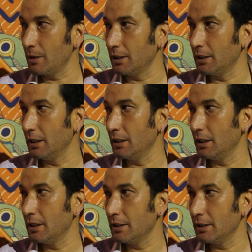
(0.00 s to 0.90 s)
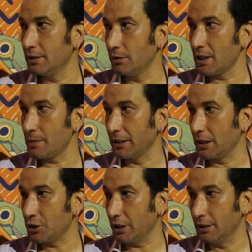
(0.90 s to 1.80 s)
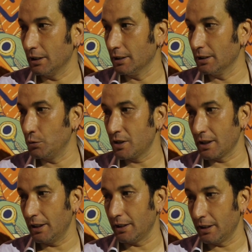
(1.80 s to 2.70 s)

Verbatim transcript: بالنسبه الدوره 17 عندنا هو التغيير